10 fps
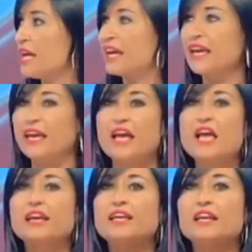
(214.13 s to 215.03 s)
che
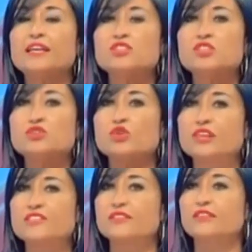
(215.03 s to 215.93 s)
il
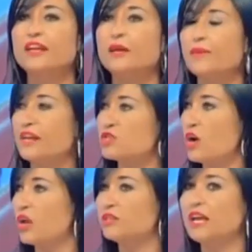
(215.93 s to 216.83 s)
gestore si tiene i miei
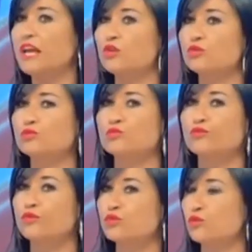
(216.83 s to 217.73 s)
soldi e io non
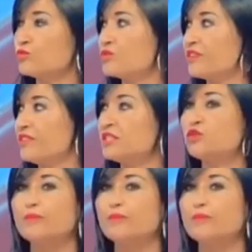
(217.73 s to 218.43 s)
usufruisco di un servizio?